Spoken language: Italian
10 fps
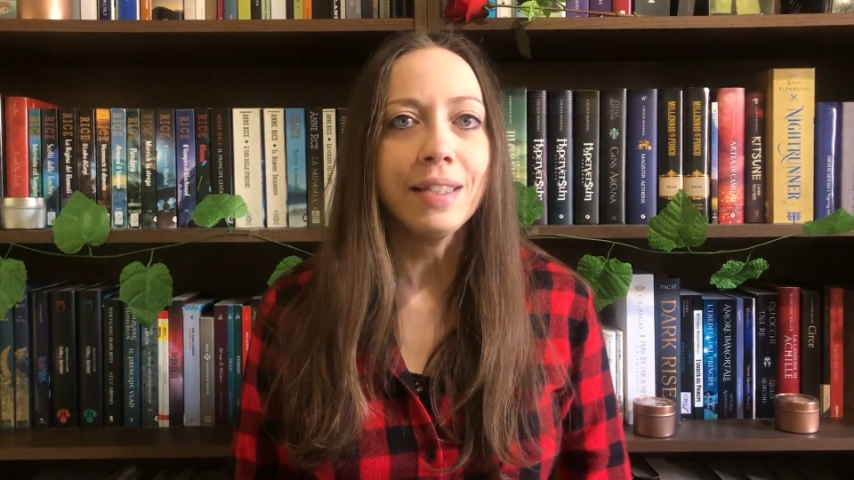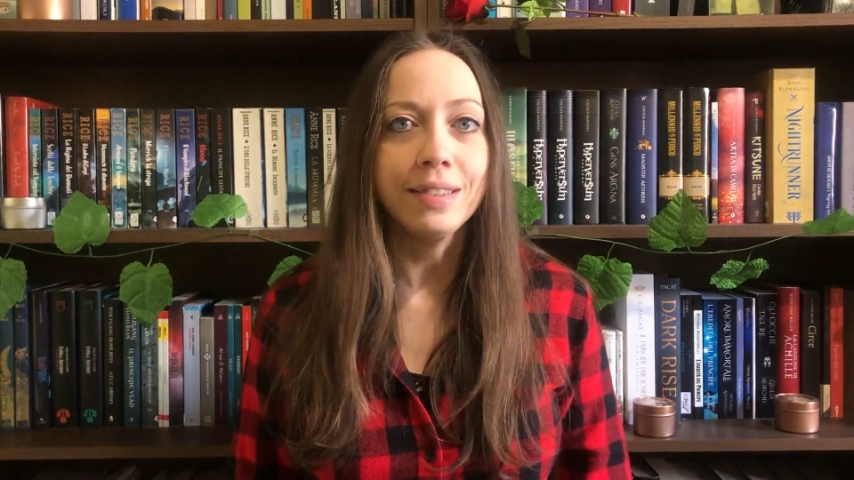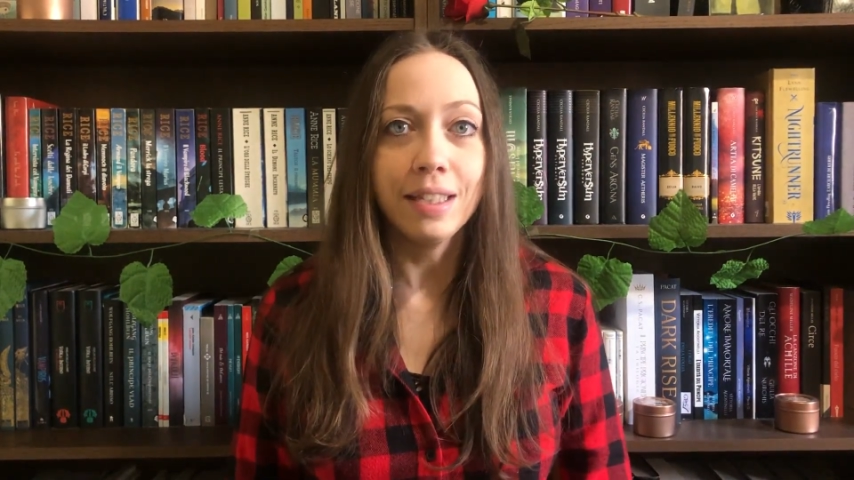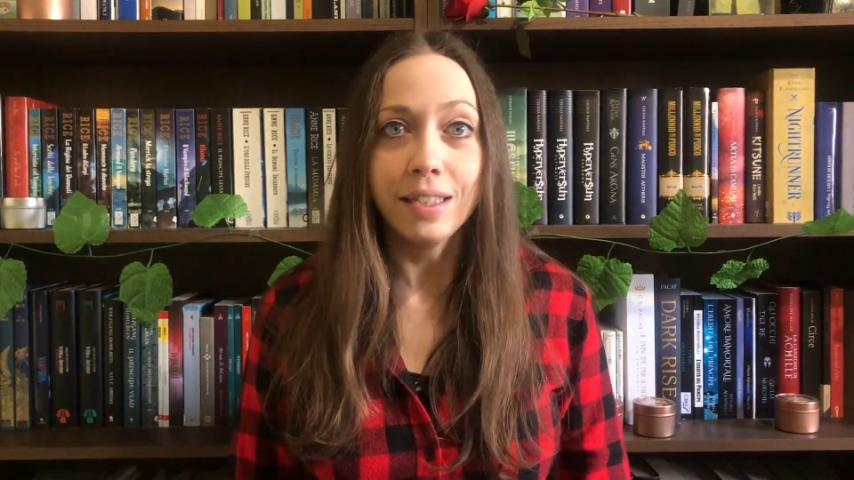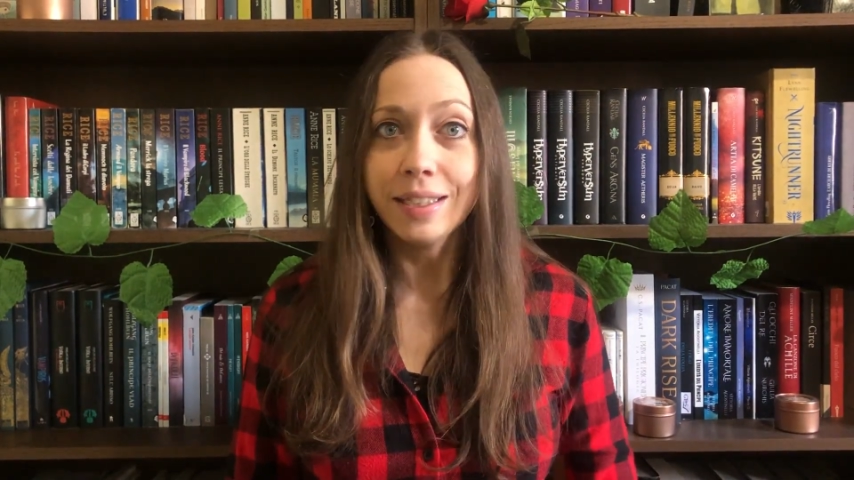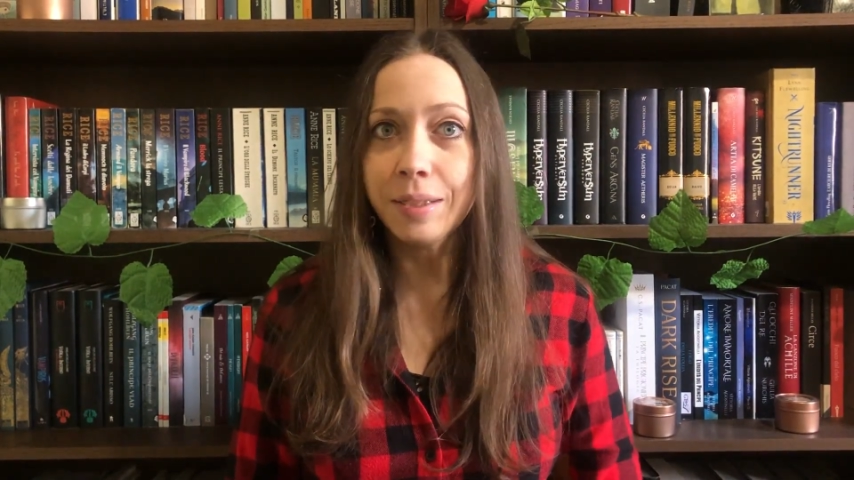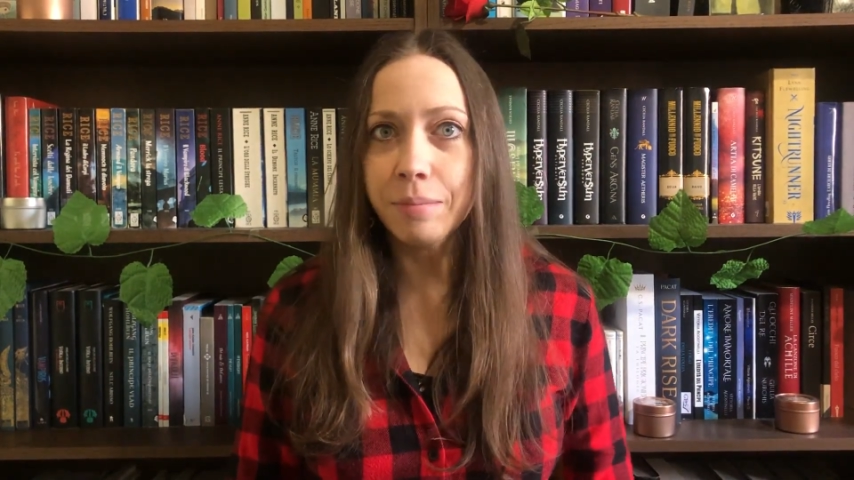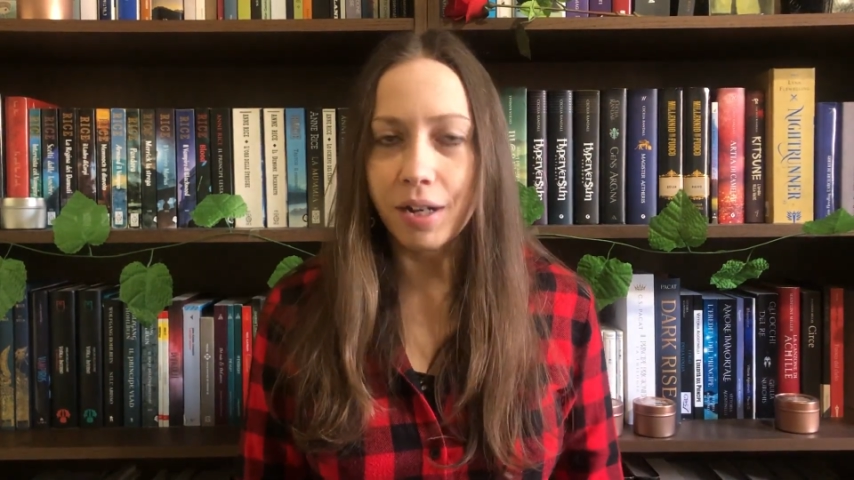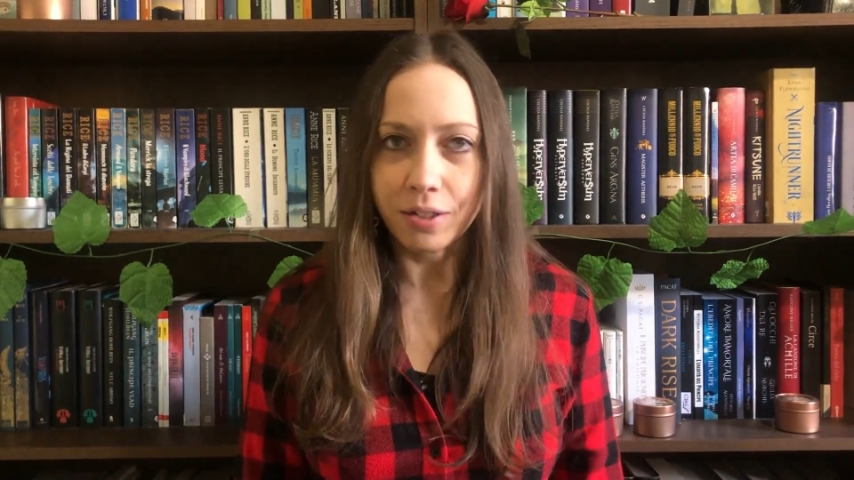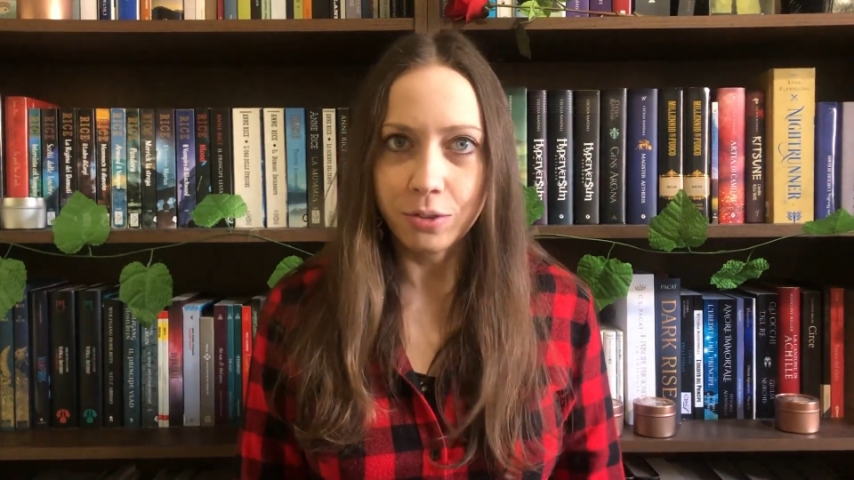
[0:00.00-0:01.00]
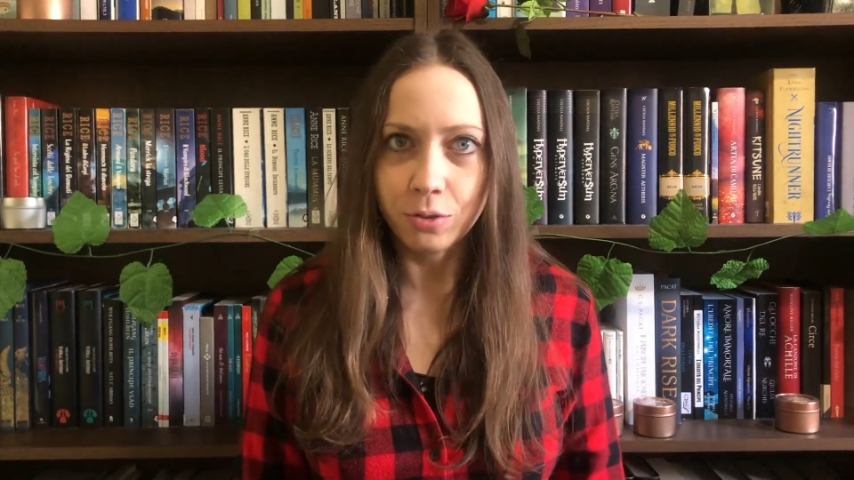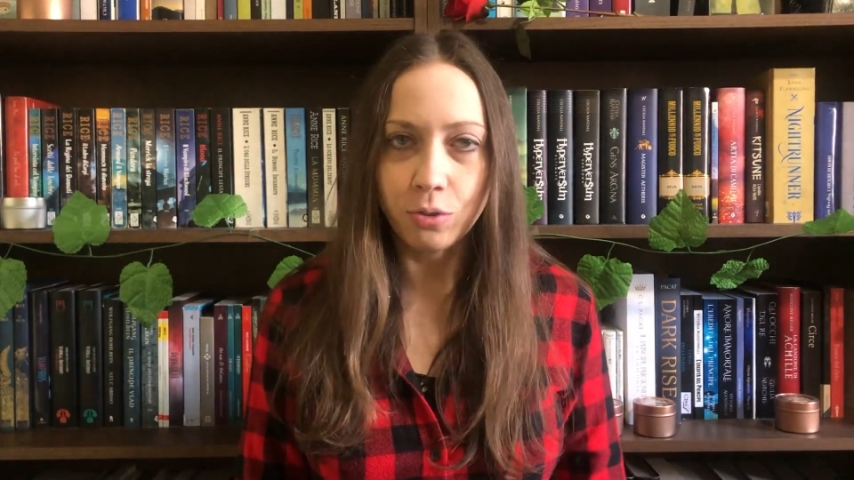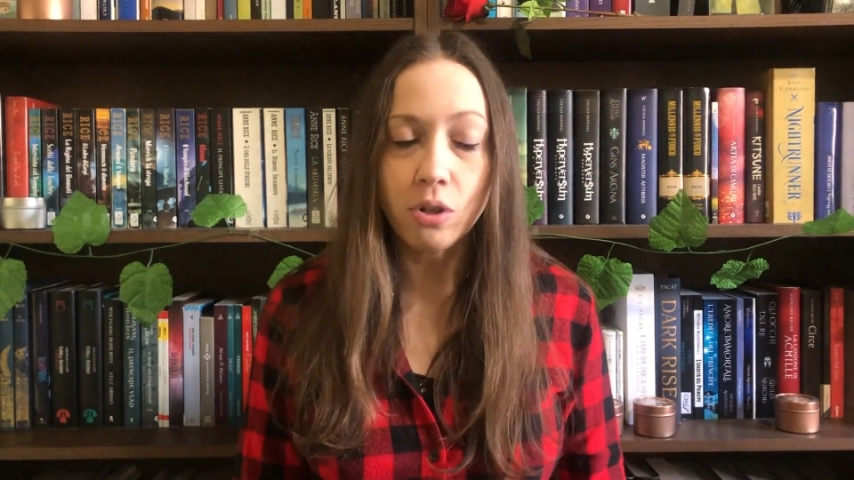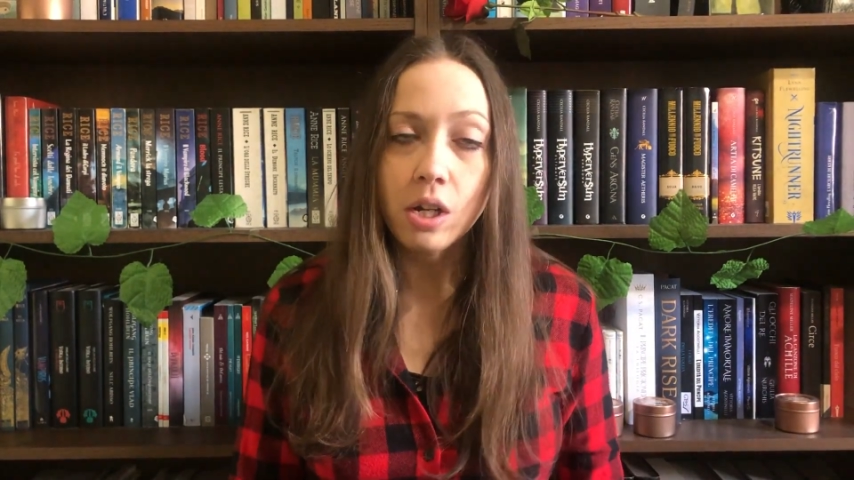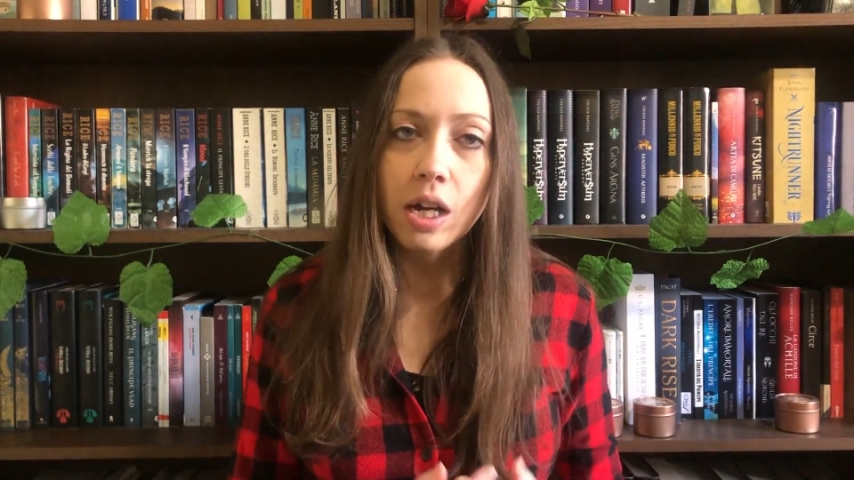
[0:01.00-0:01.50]
mese di
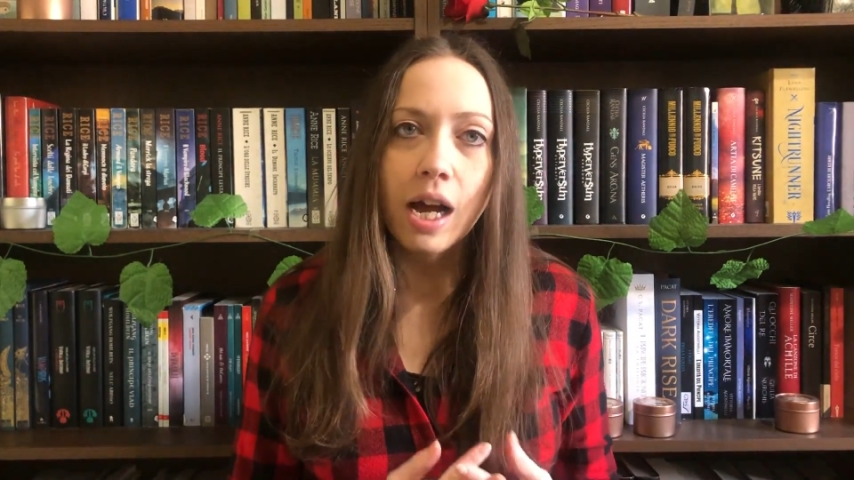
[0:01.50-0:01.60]
marzo.